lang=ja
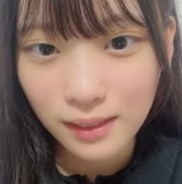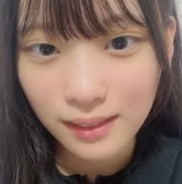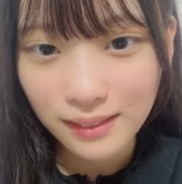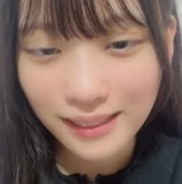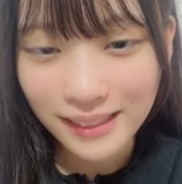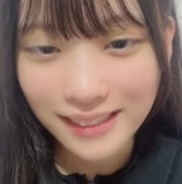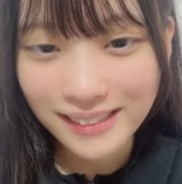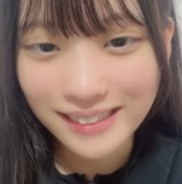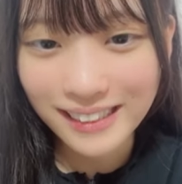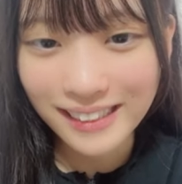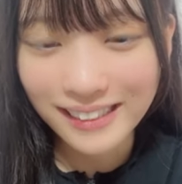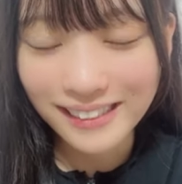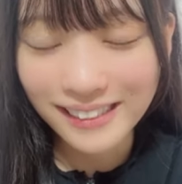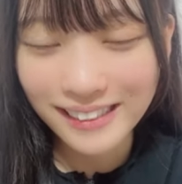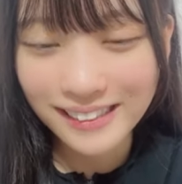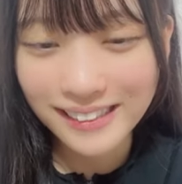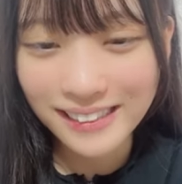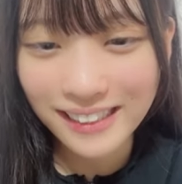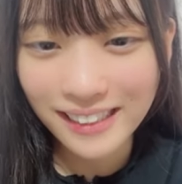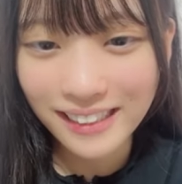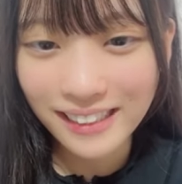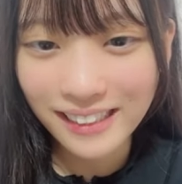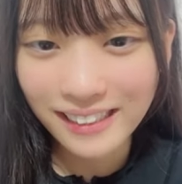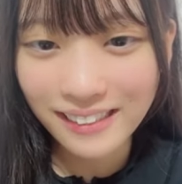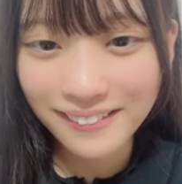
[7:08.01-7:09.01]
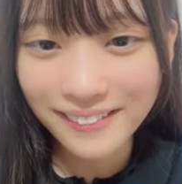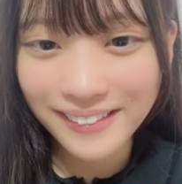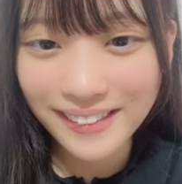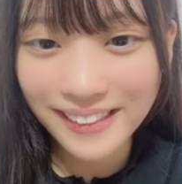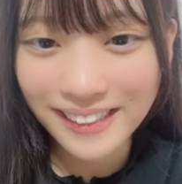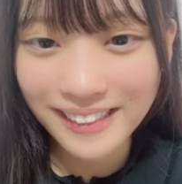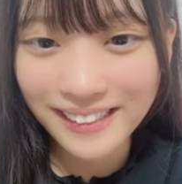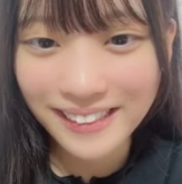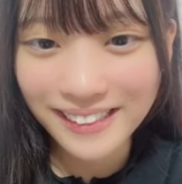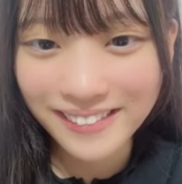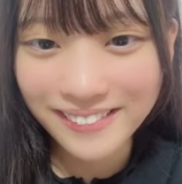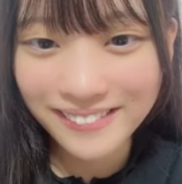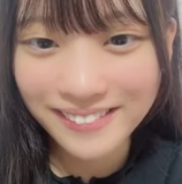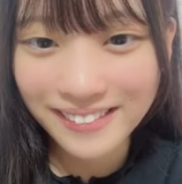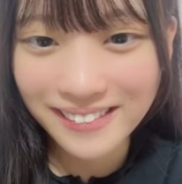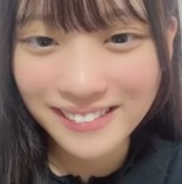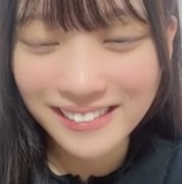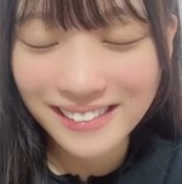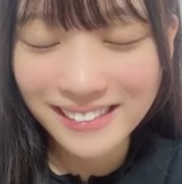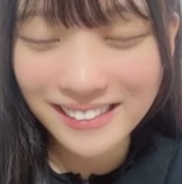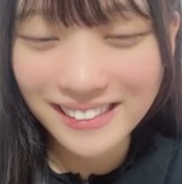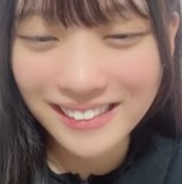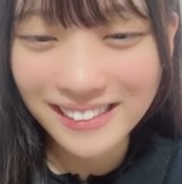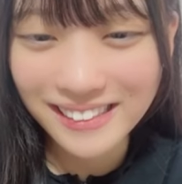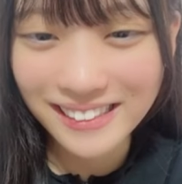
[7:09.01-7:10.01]
確かにたくさん並べたね音楽
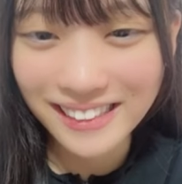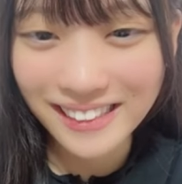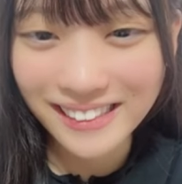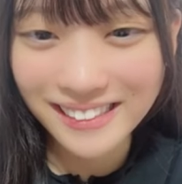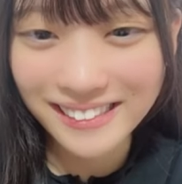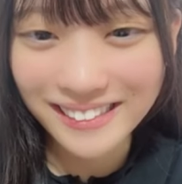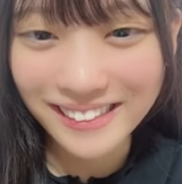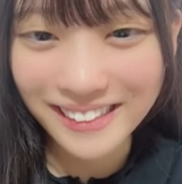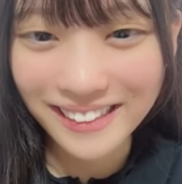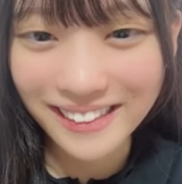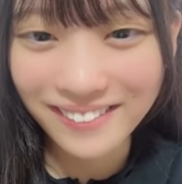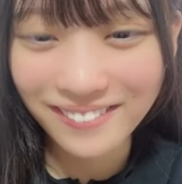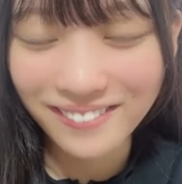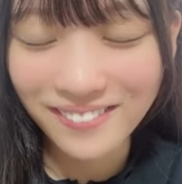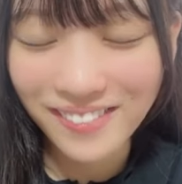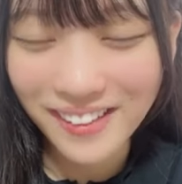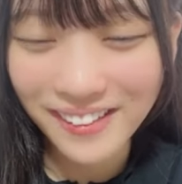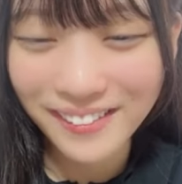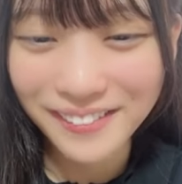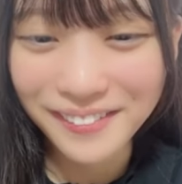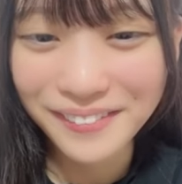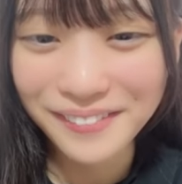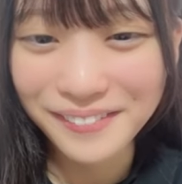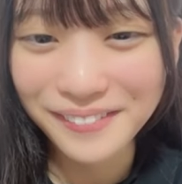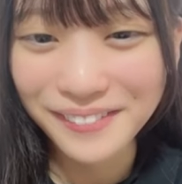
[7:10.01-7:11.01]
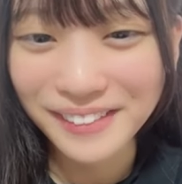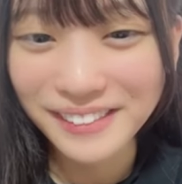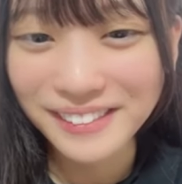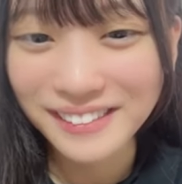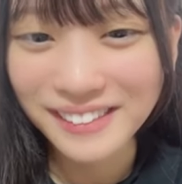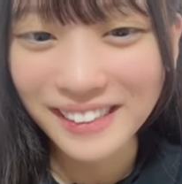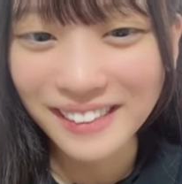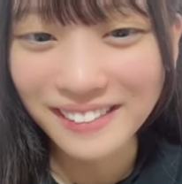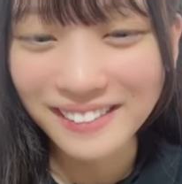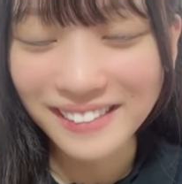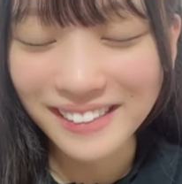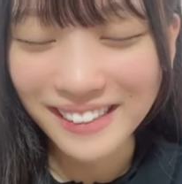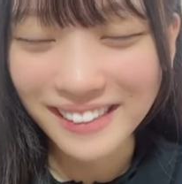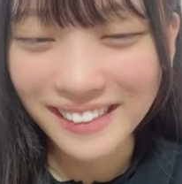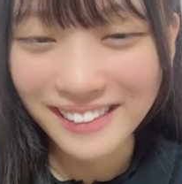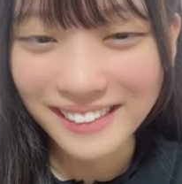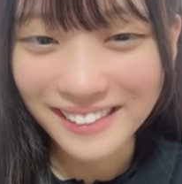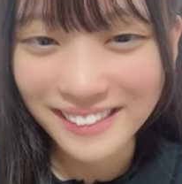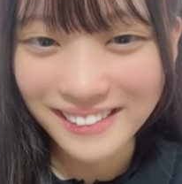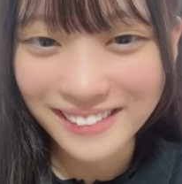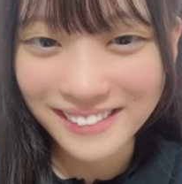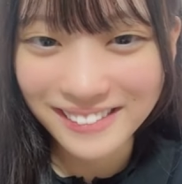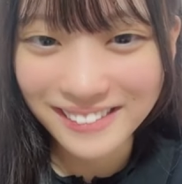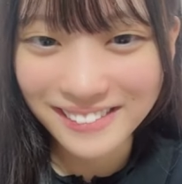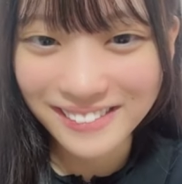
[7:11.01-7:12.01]
室にあるねベートーベンとかみたいに
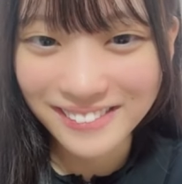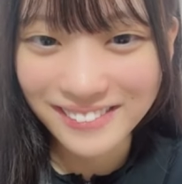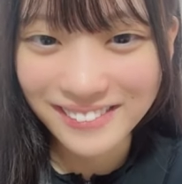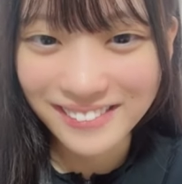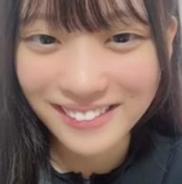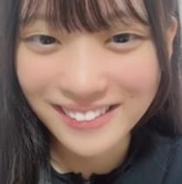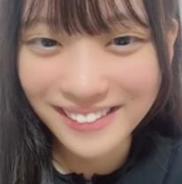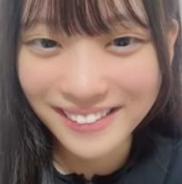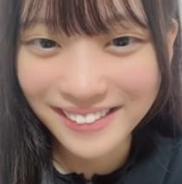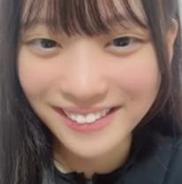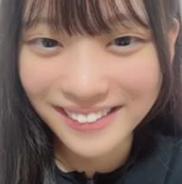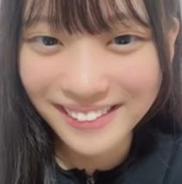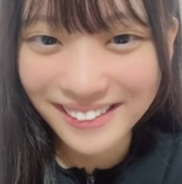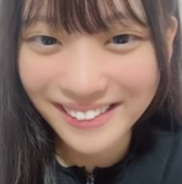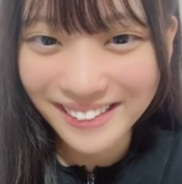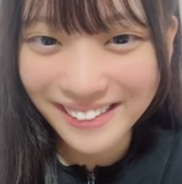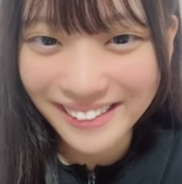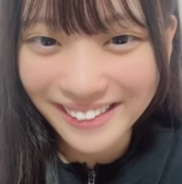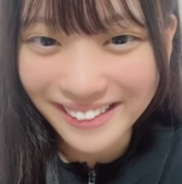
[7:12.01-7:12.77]
なりそう